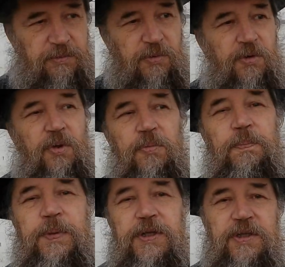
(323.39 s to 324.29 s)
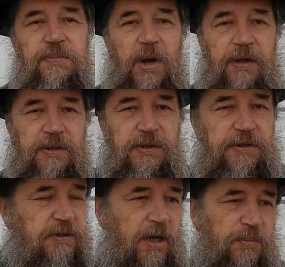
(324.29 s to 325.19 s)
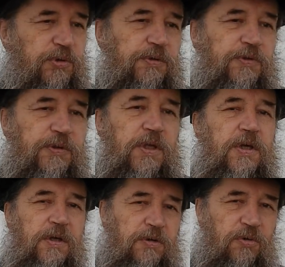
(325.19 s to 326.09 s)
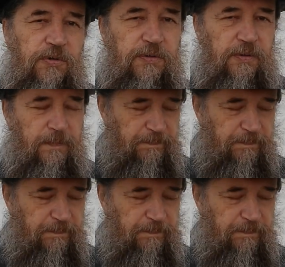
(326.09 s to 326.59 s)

Он, он принимает. Это как будто вот он